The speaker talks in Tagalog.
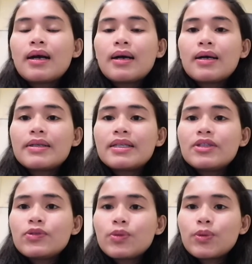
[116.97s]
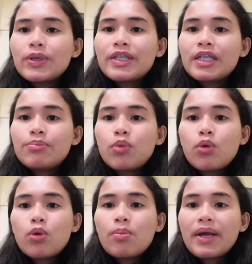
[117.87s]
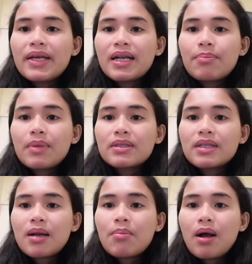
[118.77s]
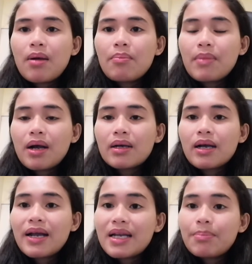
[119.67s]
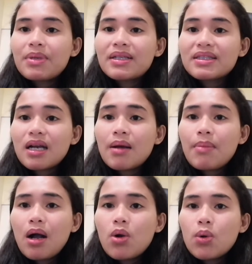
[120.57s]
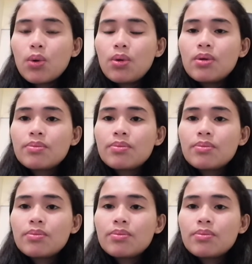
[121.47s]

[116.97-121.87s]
uh, dito hindi po mahirap magtraba maghanap ng trabaho